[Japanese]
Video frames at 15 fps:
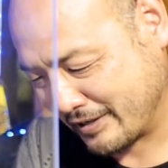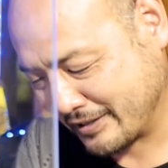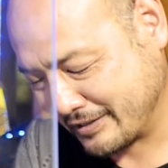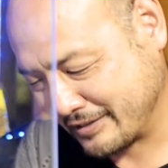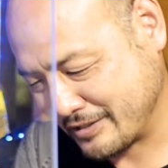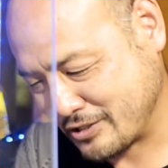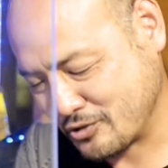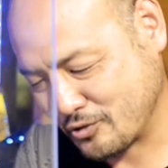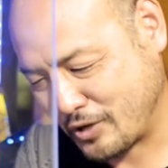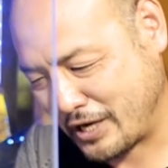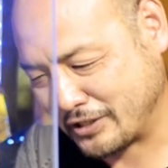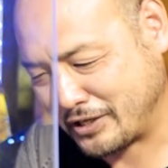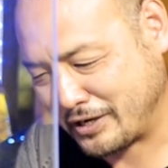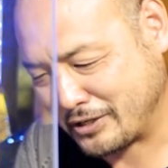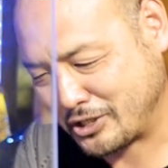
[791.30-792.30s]
その
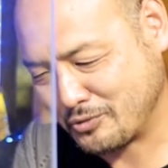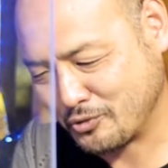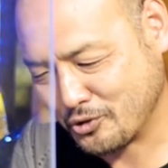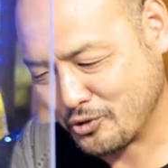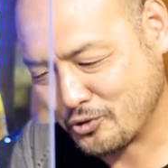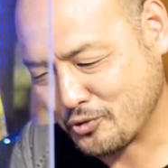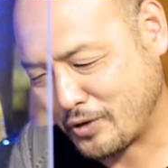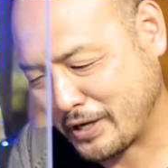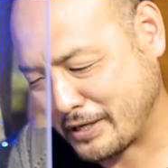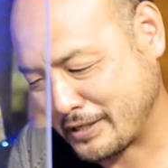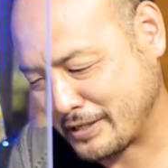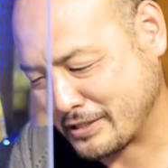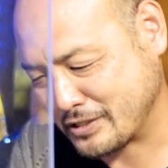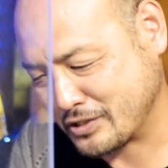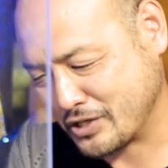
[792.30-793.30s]
働きもよく分か
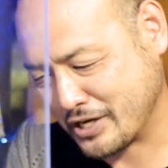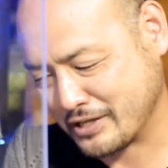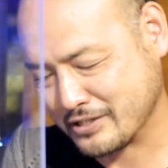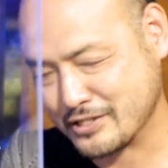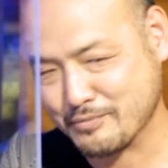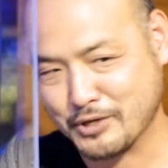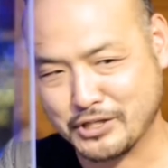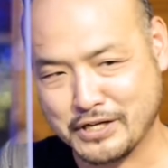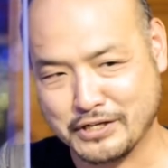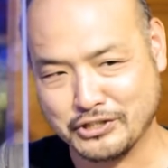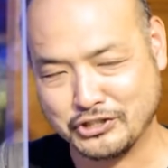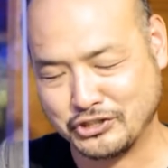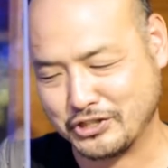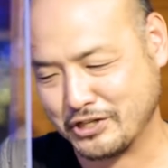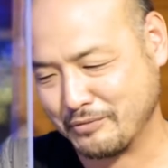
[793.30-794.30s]
らずに集めたり
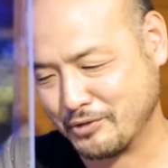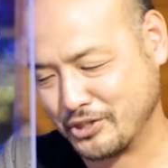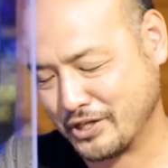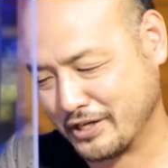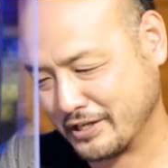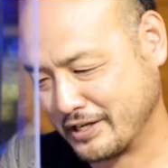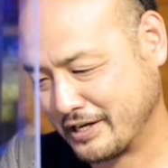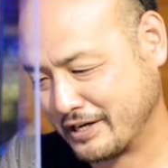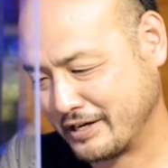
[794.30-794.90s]
してみたいな、